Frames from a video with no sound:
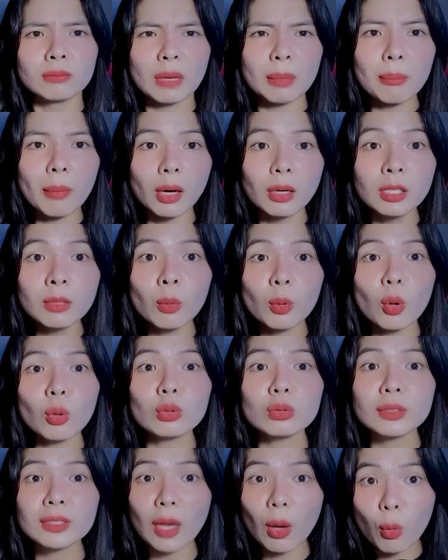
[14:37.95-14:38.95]
bà bự như một
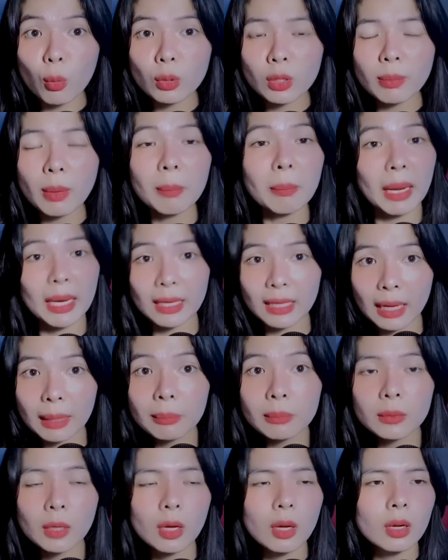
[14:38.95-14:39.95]
con trâu với bà mạnh
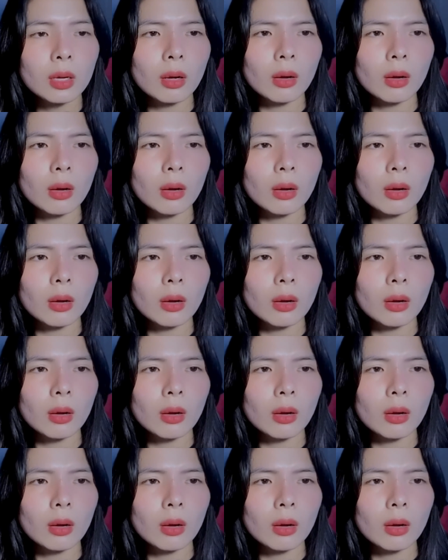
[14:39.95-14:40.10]
lắm